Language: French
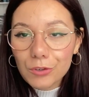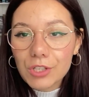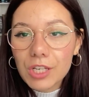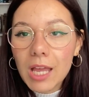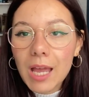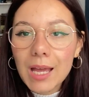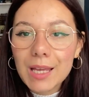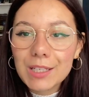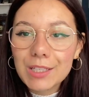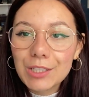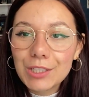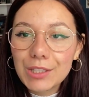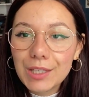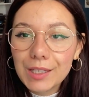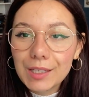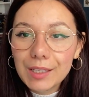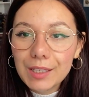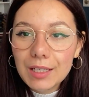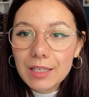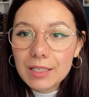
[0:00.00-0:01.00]
j'ai
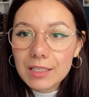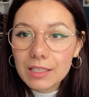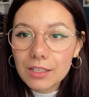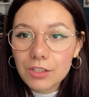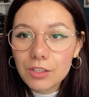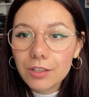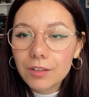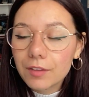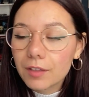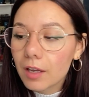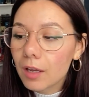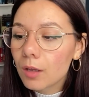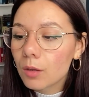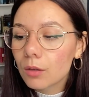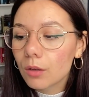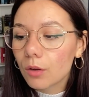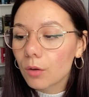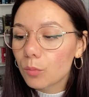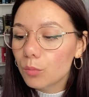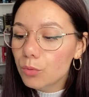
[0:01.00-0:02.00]
acheté, il s'agit d'un
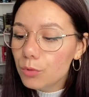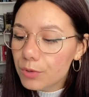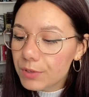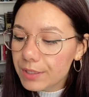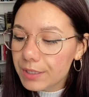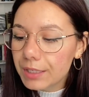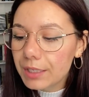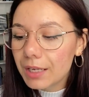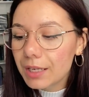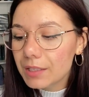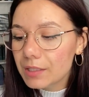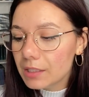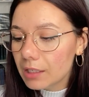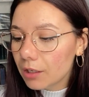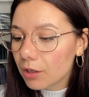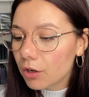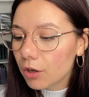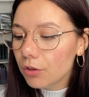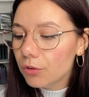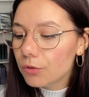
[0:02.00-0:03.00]
Bussy et
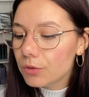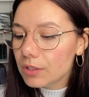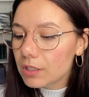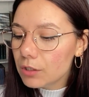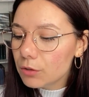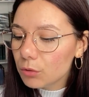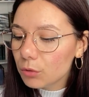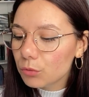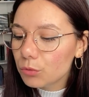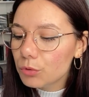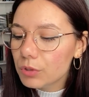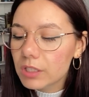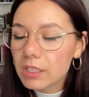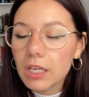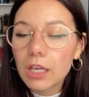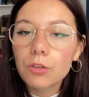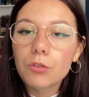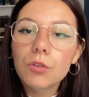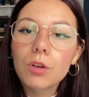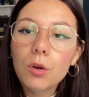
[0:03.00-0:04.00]
c'est Code 612
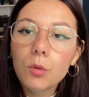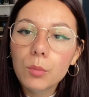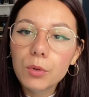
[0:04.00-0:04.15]
qui a tué le